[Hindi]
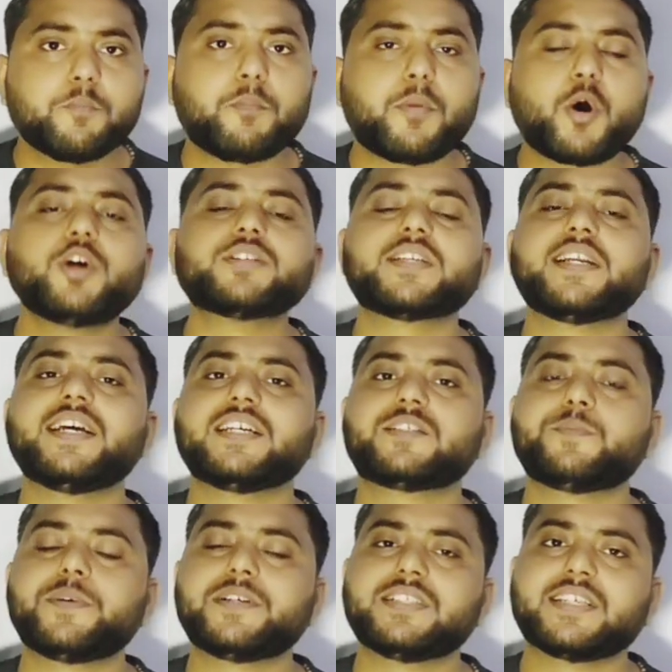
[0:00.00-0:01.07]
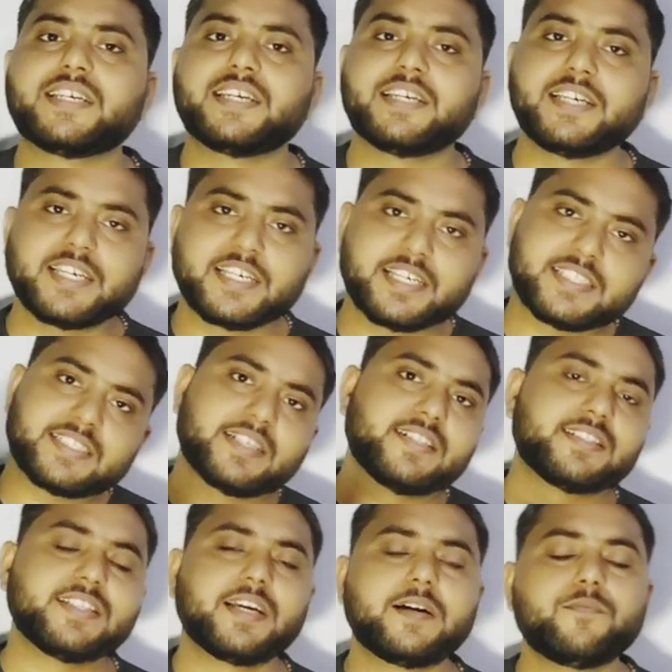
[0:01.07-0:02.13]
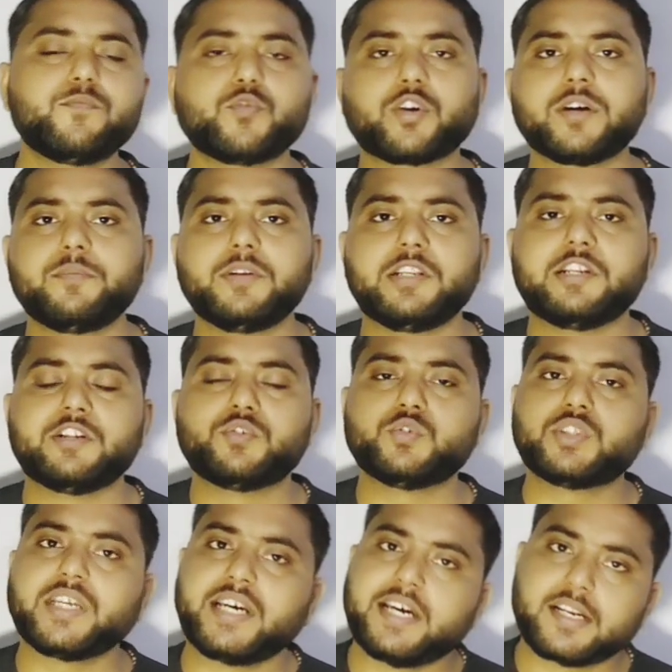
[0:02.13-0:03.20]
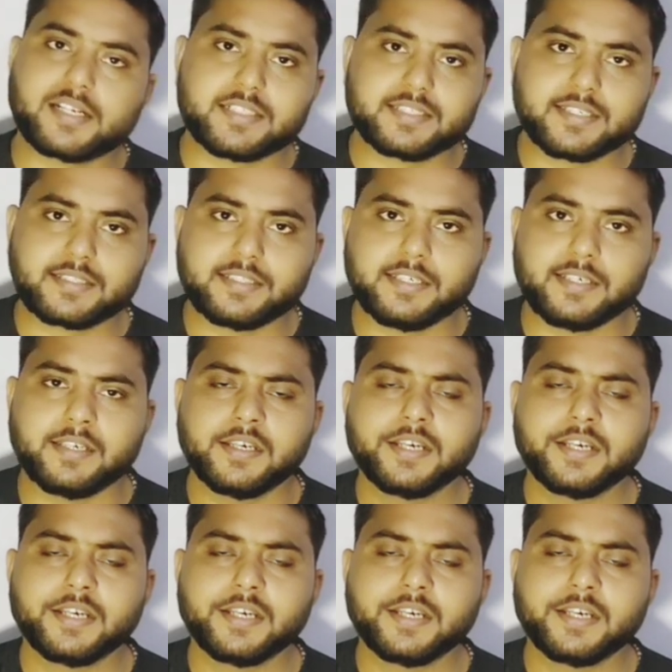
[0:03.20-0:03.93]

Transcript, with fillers: बहुत सारे एस्पेक्ट देखेंगे किस तरह से हम वोकेबिलिटी को तैयार कर सकते हैं